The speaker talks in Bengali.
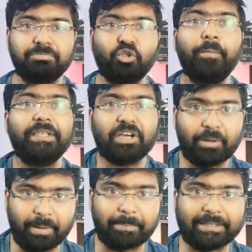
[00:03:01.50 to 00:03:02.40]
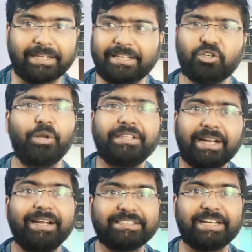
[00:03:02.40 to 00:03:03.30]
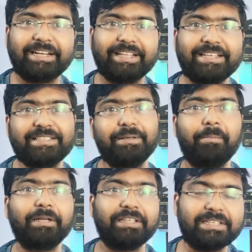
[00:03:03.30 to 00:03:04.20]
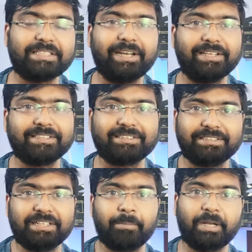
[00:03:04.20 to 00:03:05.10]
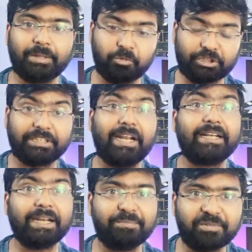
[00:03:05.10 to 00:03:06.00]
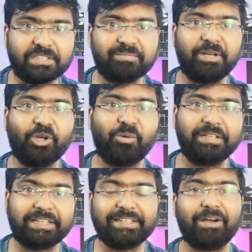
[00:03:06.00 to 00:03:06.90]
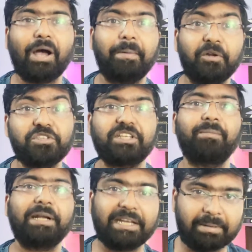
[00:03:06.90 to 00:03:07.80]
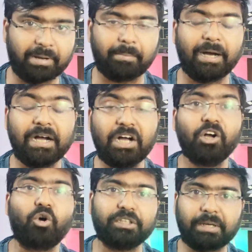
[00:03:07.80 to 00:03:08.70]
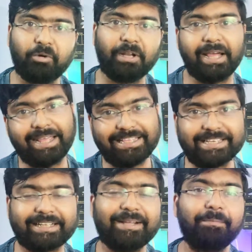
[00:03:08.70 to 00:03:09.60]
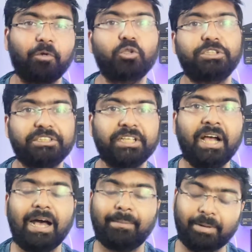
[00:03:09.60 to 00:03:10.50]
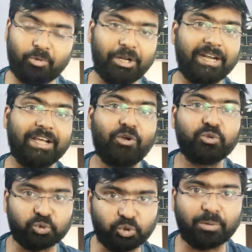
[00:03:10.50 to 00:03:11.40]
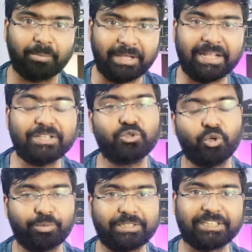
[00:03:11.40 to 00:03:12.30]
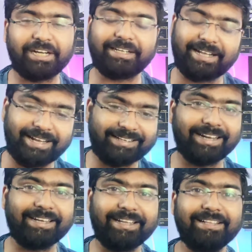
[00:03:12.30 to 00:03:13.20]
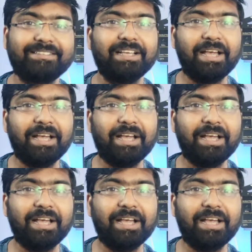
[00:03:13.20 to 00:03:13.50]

দমে যাওয়া ব্যাপার থাকে যে অনেকদিন আগে ট্রেলার দেখেছি আবার তিরিশ তারিখে সিনেমাটা দেখবো তাদের একটা রিফ্রেশমেন্ট হওয়া তাদের আবার ওই সিনেমাটা নিয়ে ভাবা কথা বলা এই যে একটা প্রসেস আমার মনে হয় খুব সুন্দরভাবে এনহ্যান্স করবে ট্রেলারটা এর টেকনিক্যাল